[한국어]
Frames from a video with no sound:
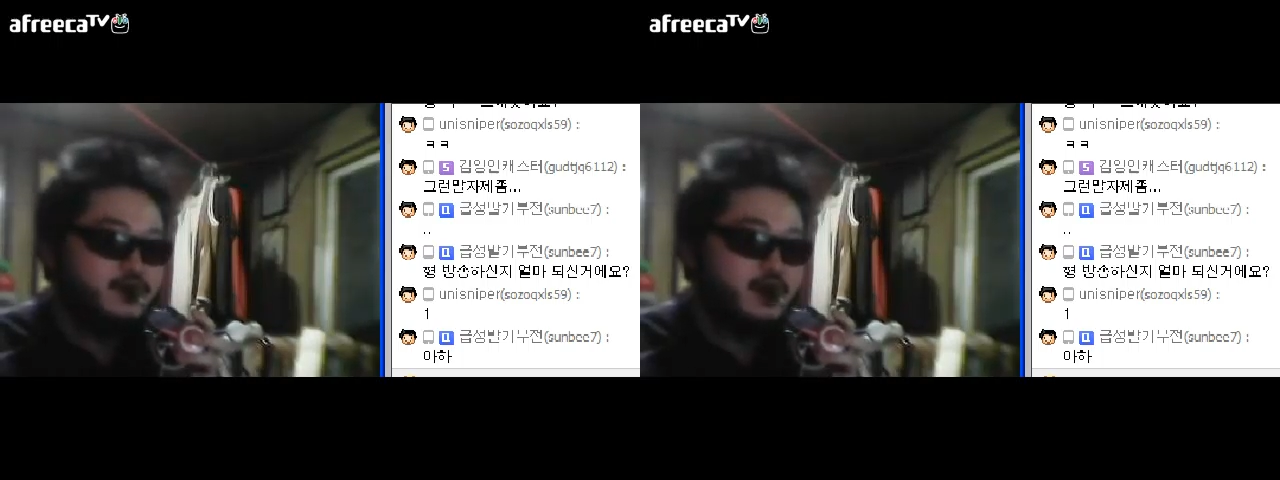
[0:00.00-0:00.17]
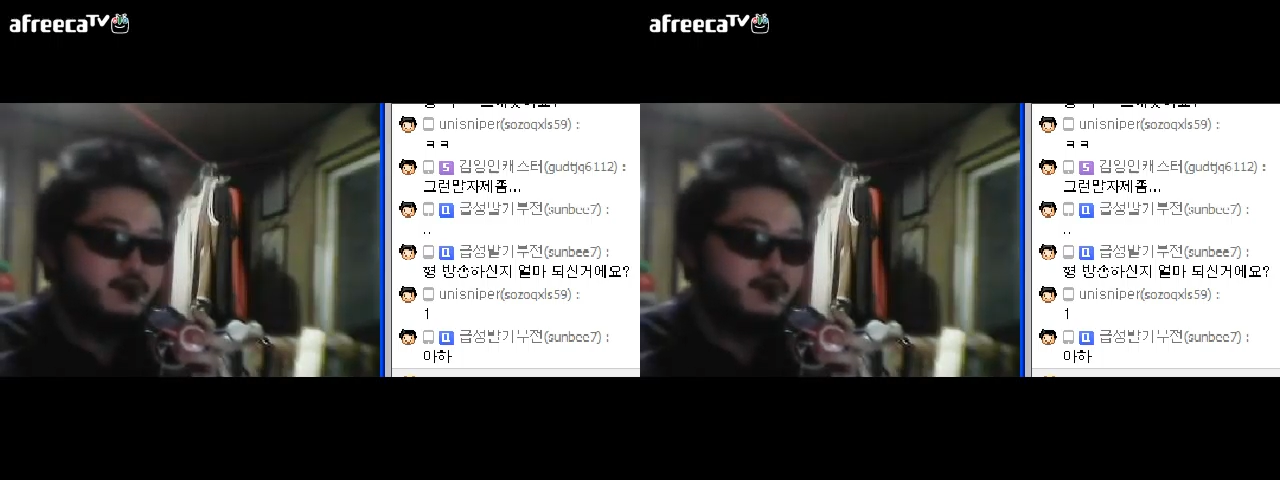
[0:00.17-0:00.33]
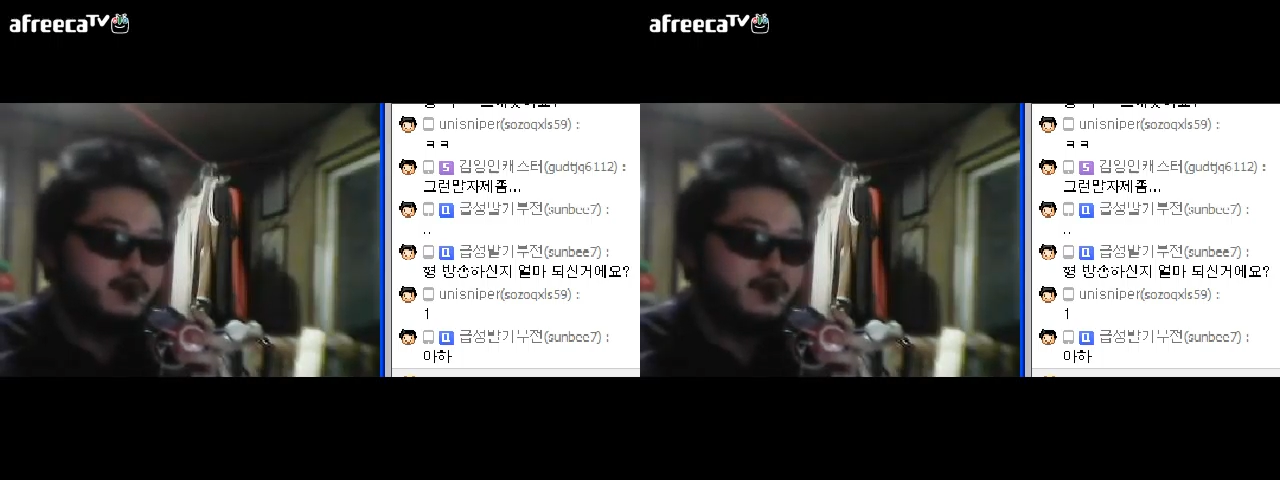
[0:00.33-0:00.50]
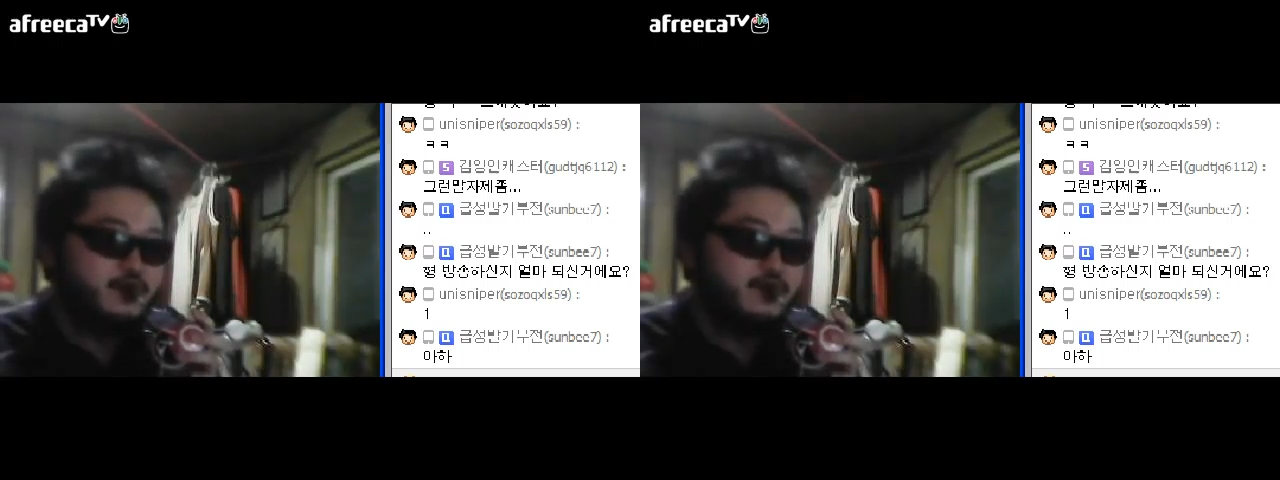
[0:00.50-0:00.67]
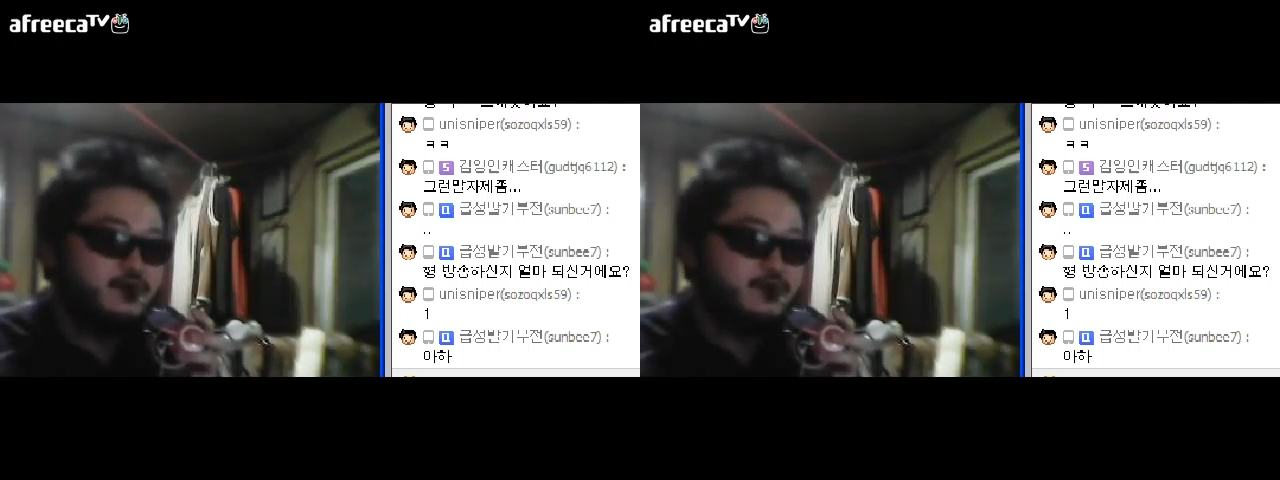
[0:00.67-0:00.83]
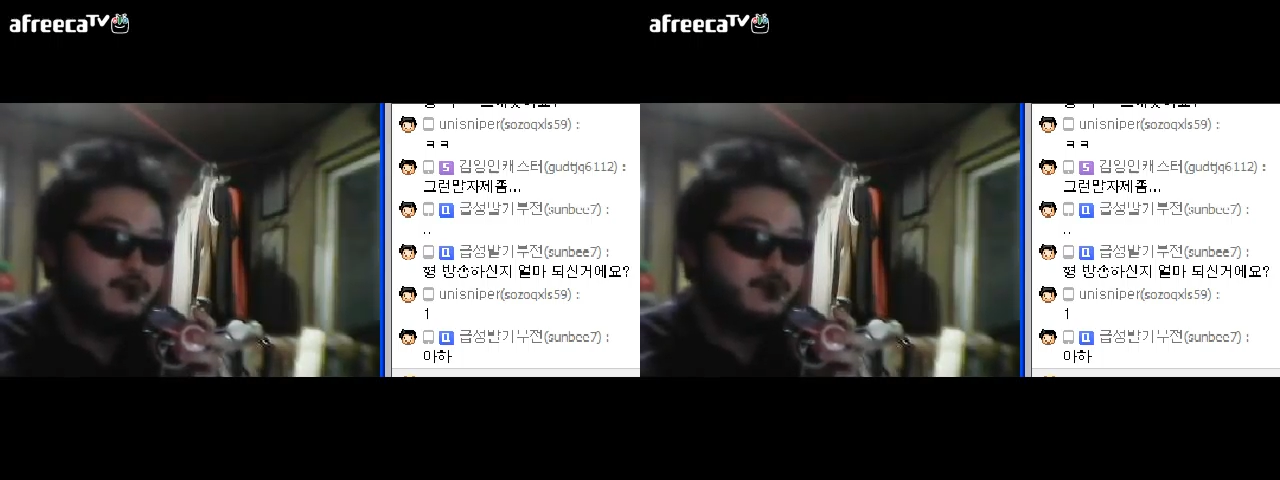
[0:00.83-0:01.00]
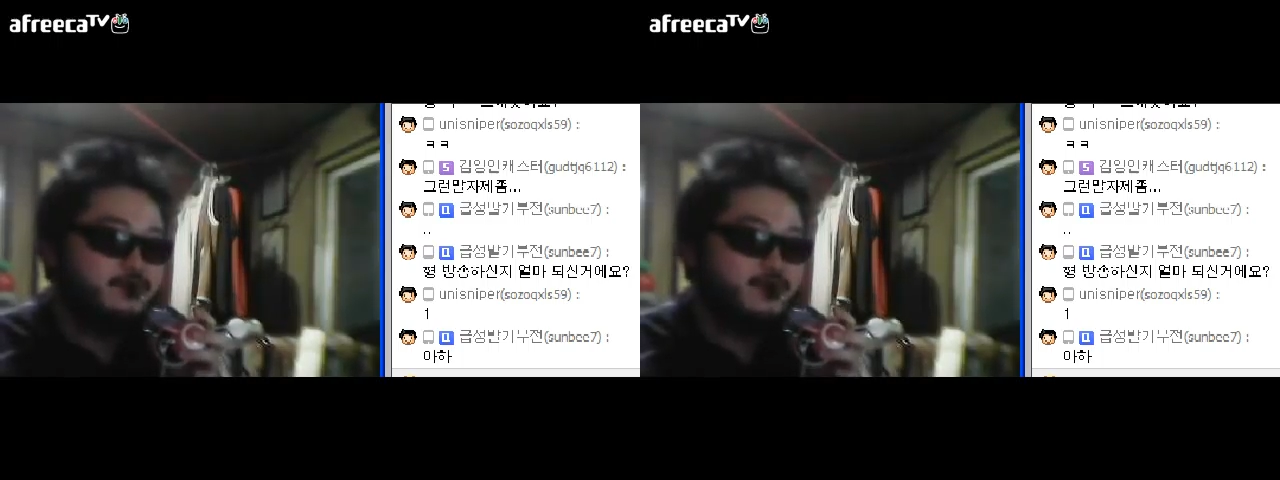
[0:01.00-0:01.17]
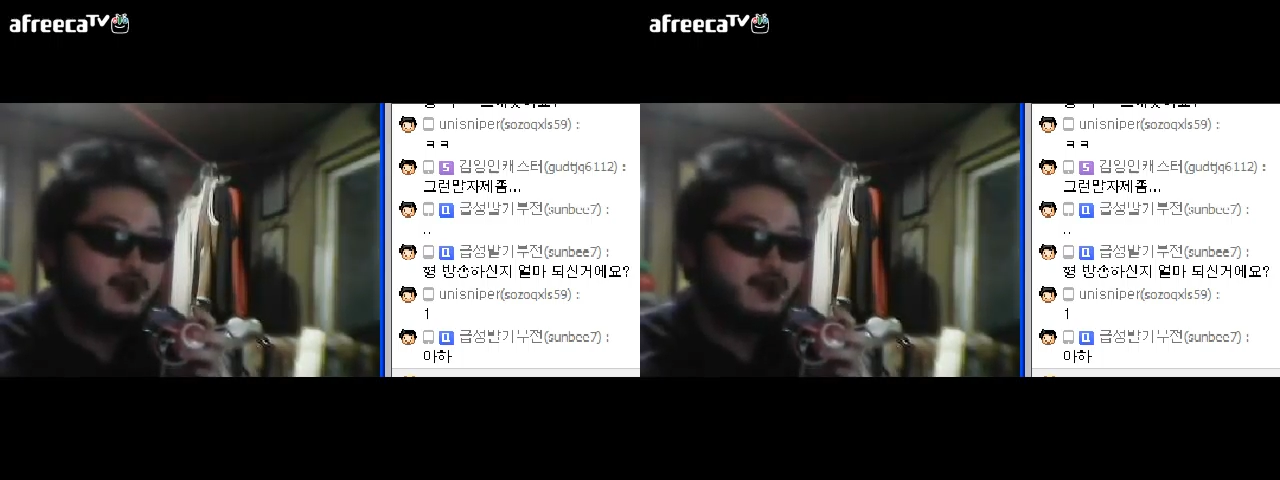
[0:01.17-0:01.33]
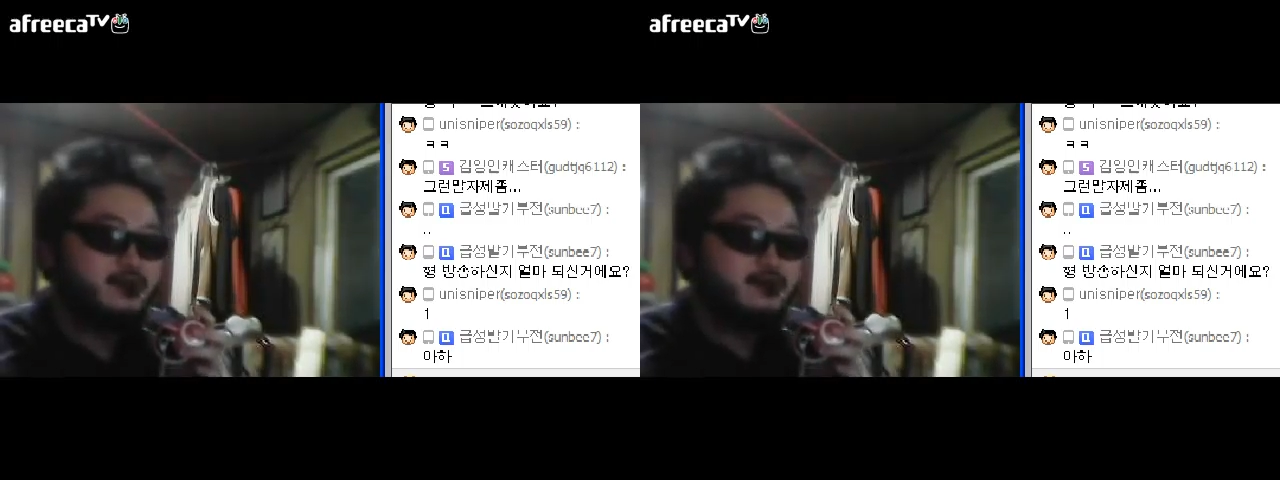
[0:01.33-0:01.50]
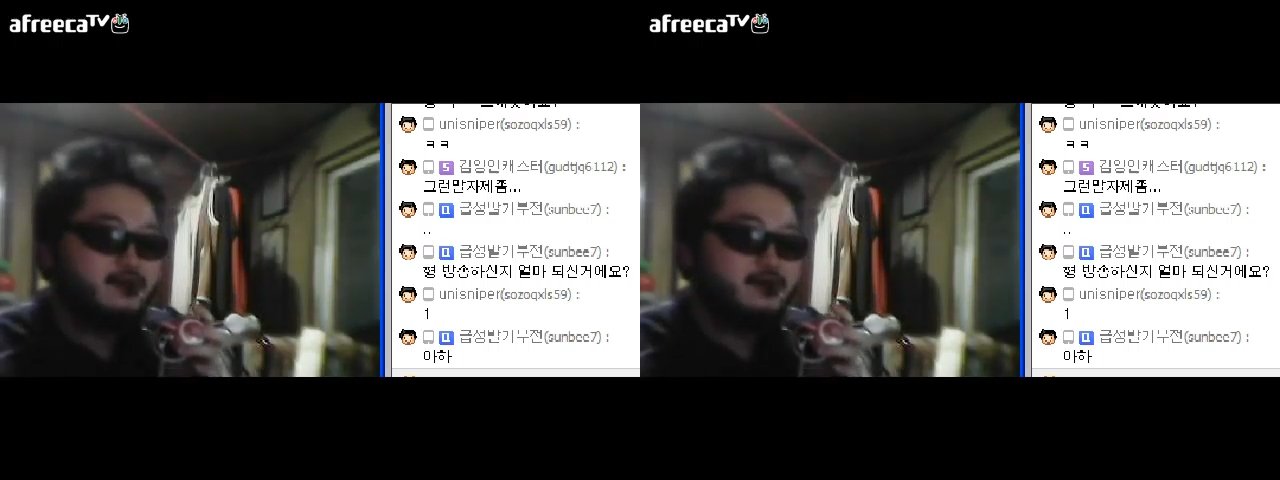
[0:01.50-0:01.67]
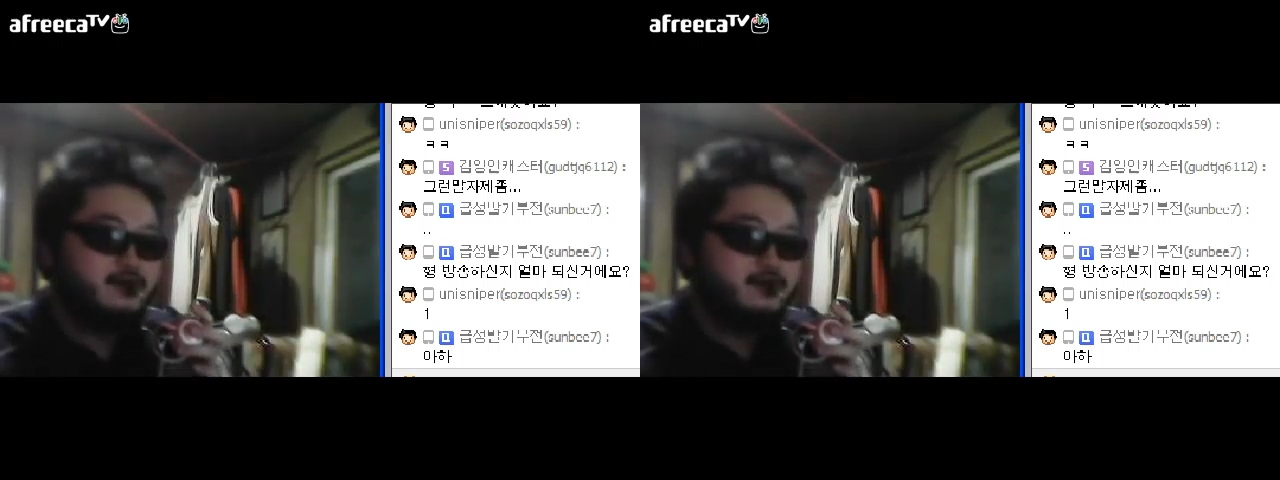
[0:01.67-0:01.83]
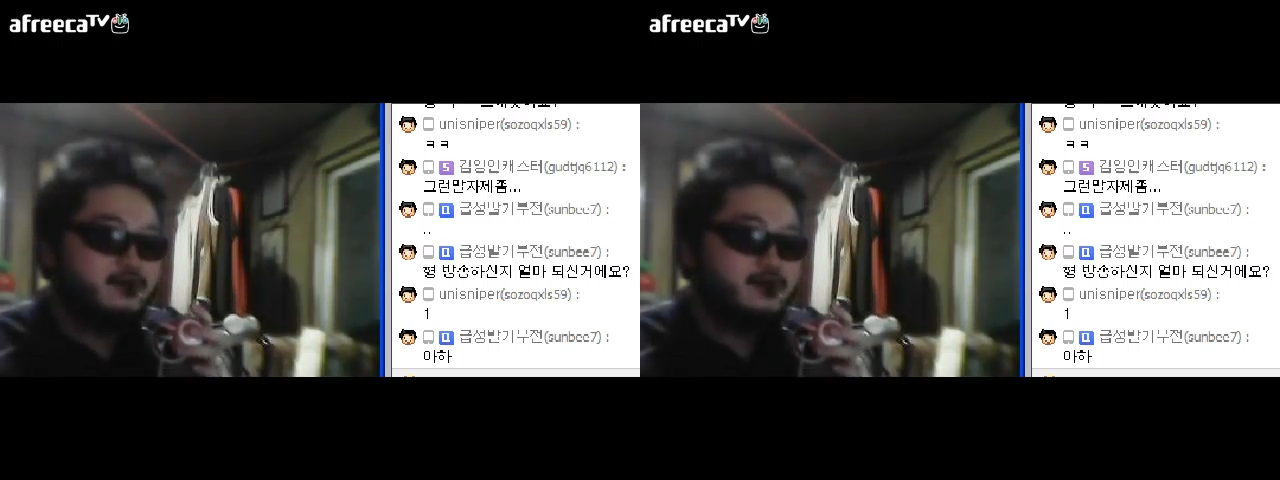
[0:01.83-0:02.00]
그 다음부터
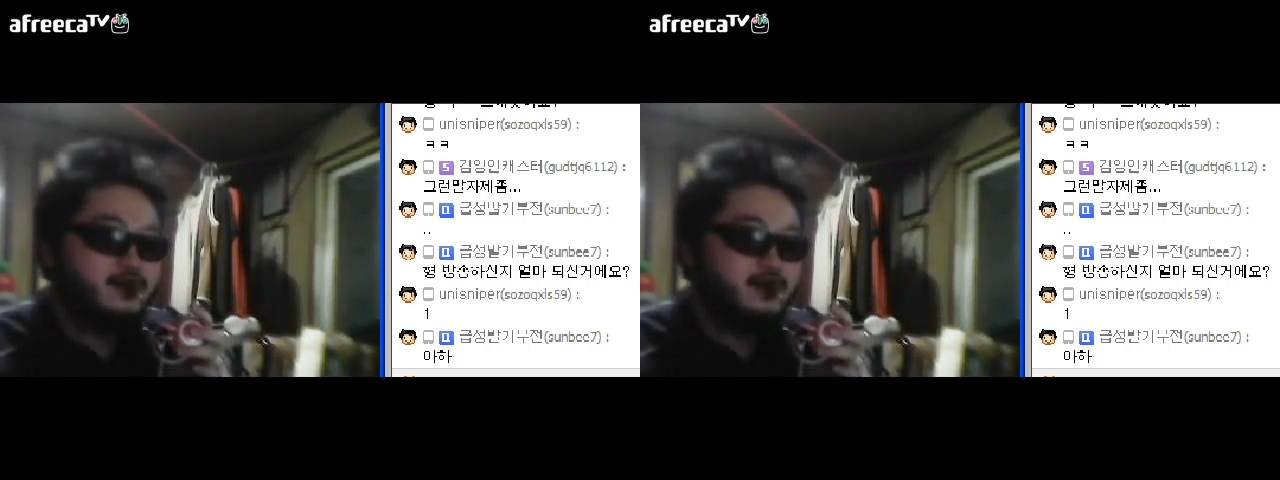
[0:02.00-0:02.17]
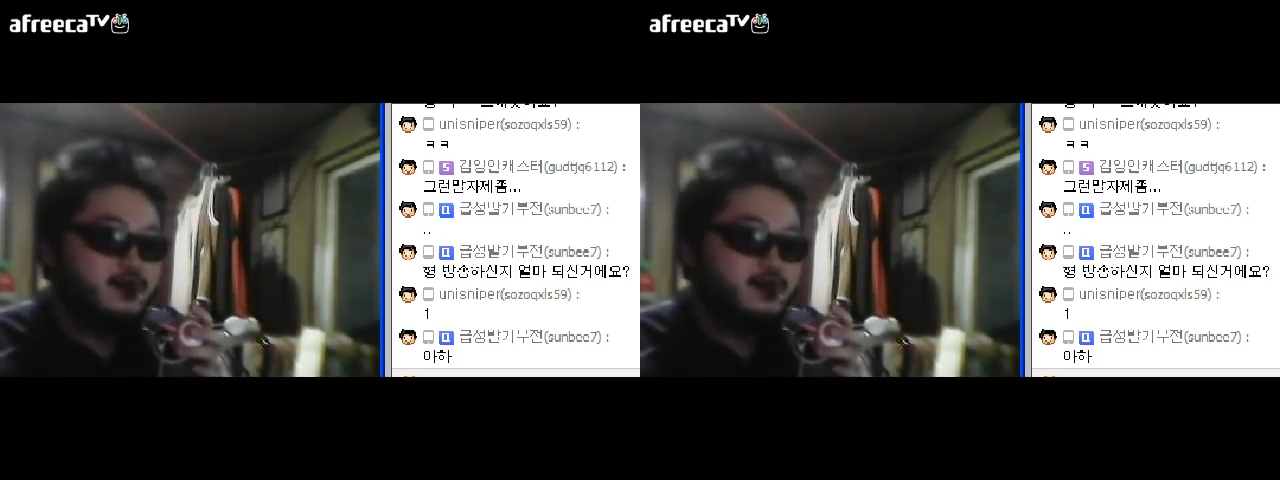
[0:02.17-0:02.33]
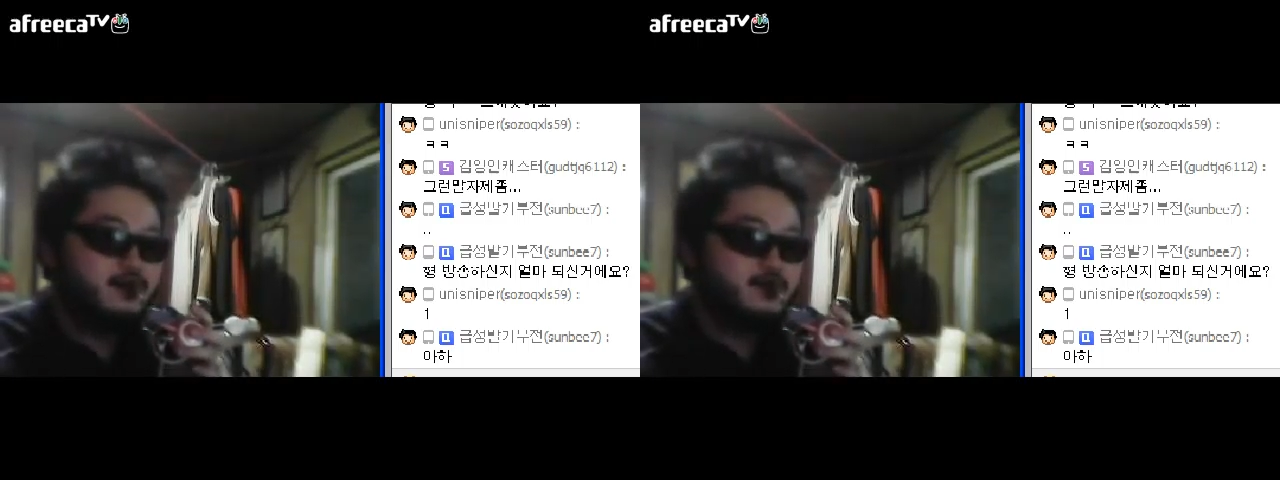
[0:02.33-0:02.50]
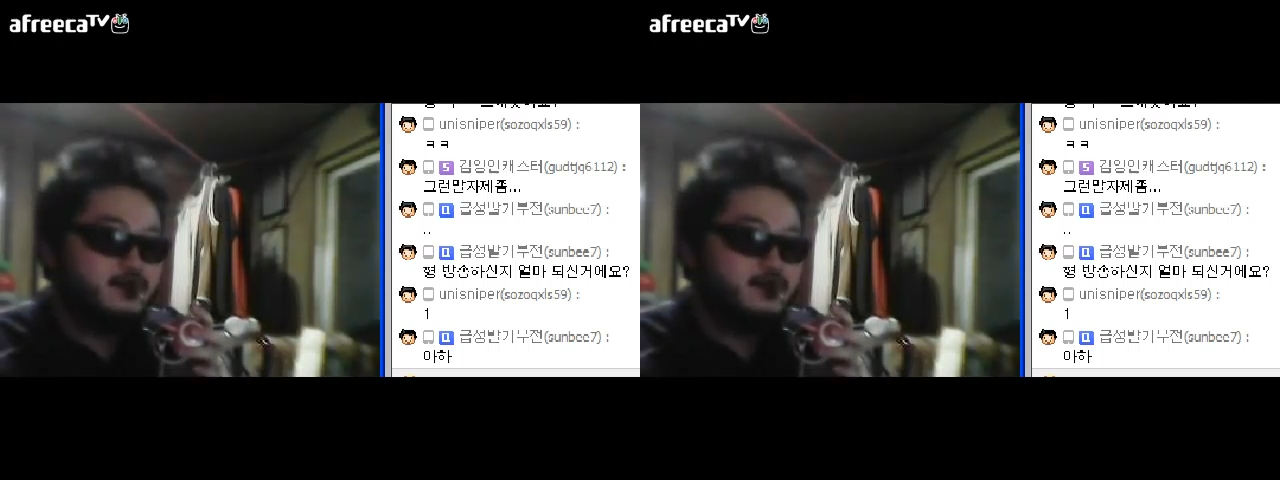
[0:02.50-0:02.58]
자